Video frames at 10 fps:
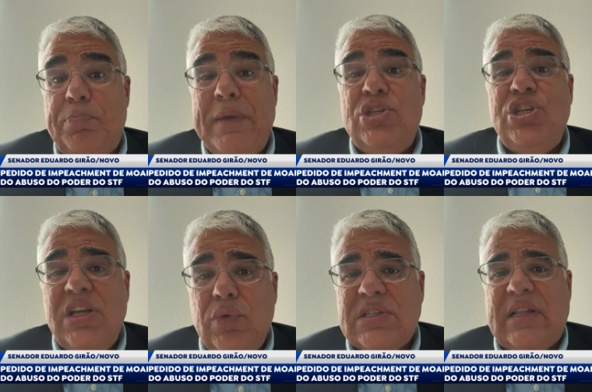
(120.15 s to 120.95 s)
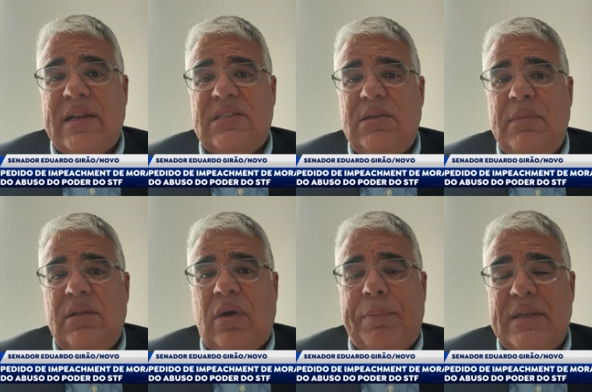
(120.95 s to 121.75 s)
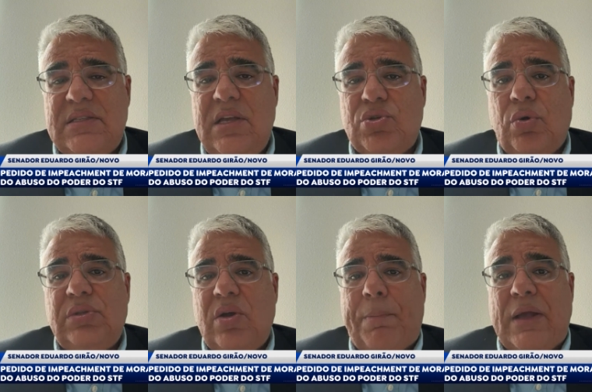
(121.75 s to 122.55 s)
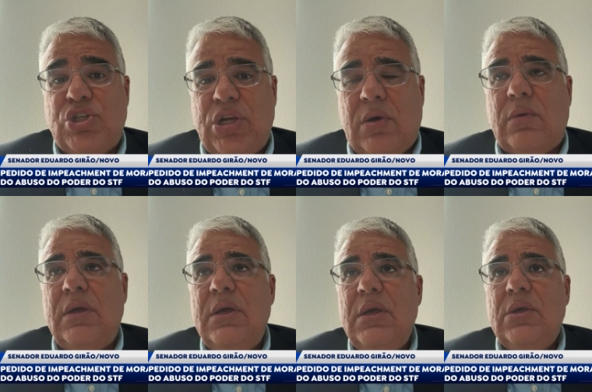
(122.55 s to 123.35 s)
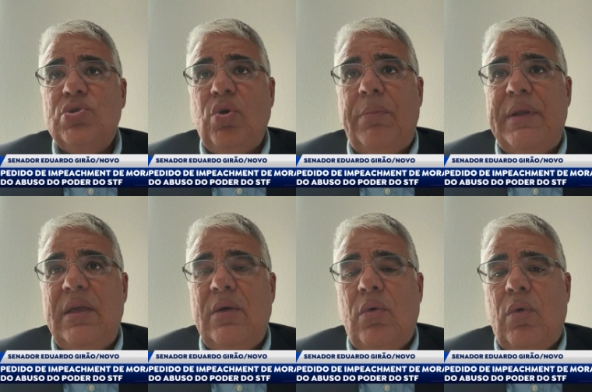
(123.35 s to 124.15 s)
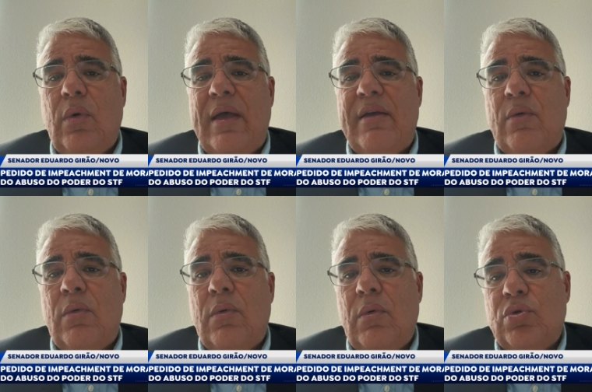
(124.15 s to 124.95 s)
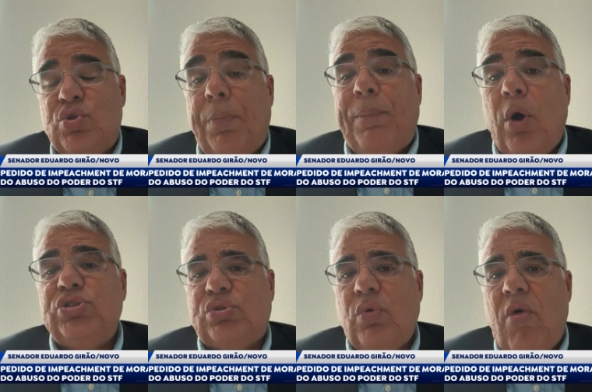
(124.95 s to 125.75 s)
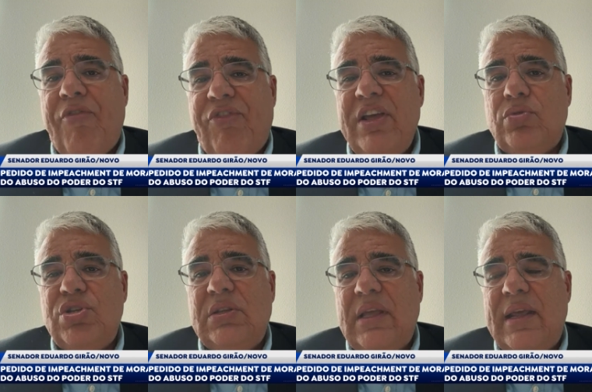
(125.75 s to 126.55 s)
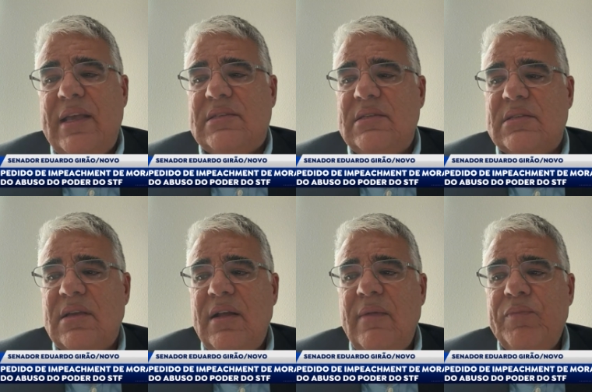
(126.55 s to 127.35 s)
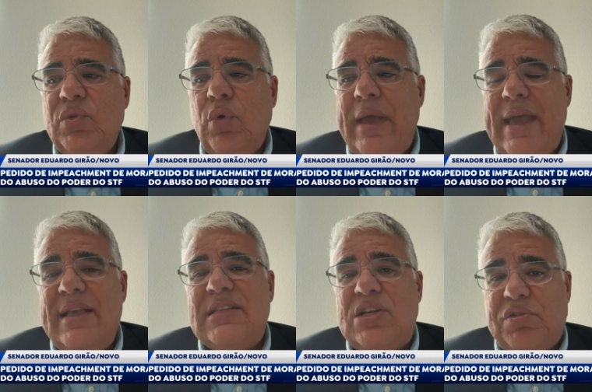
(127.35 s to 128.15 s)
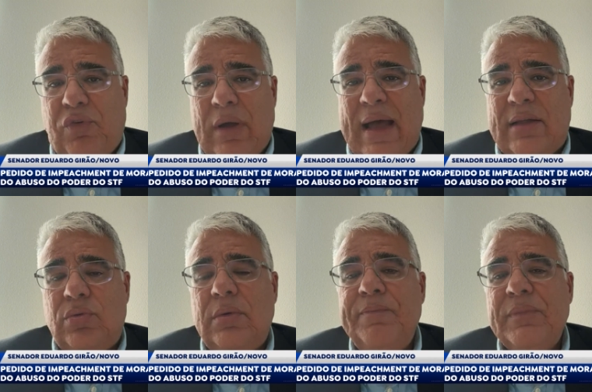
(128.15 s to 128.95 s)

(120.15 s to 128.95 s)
pedindo esclarecimento ao presidente Rodrigo Pacheco sobre o, é, o suposto conflito de interesses do ex-advogado